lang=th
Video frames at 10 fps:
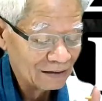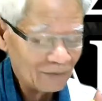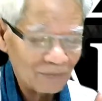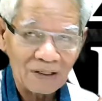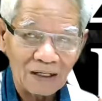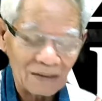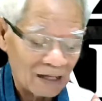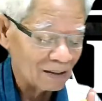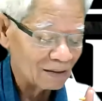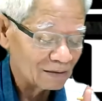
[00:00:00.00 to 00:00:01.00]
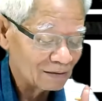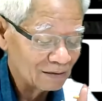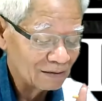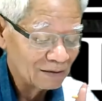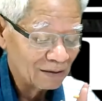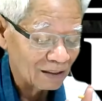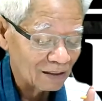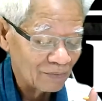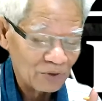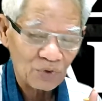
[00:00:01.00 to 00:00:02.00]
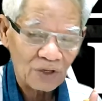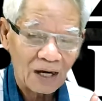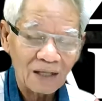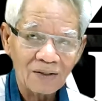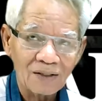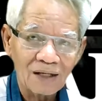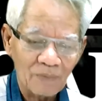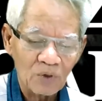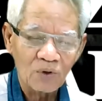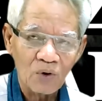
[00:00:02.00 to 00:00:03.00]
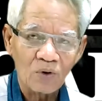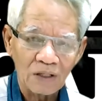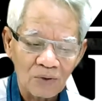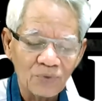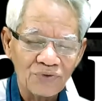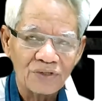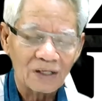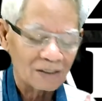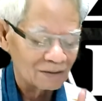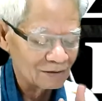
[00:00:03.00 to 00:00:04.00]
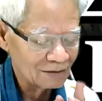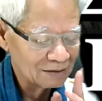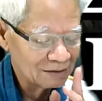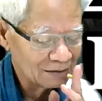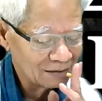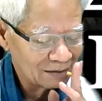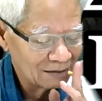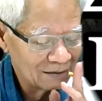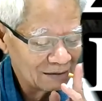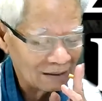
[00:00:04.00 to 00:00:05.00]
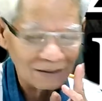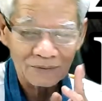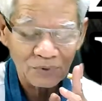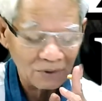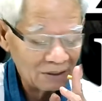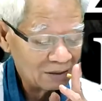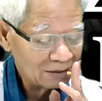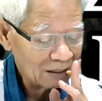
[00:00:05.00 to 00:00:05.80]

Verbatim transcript: ให้มันจังจังจะทำเป็นตัวอย่างให้ให้มนุษย์โลกได้รู้จริงๆไอ้เรื่องพวกนี้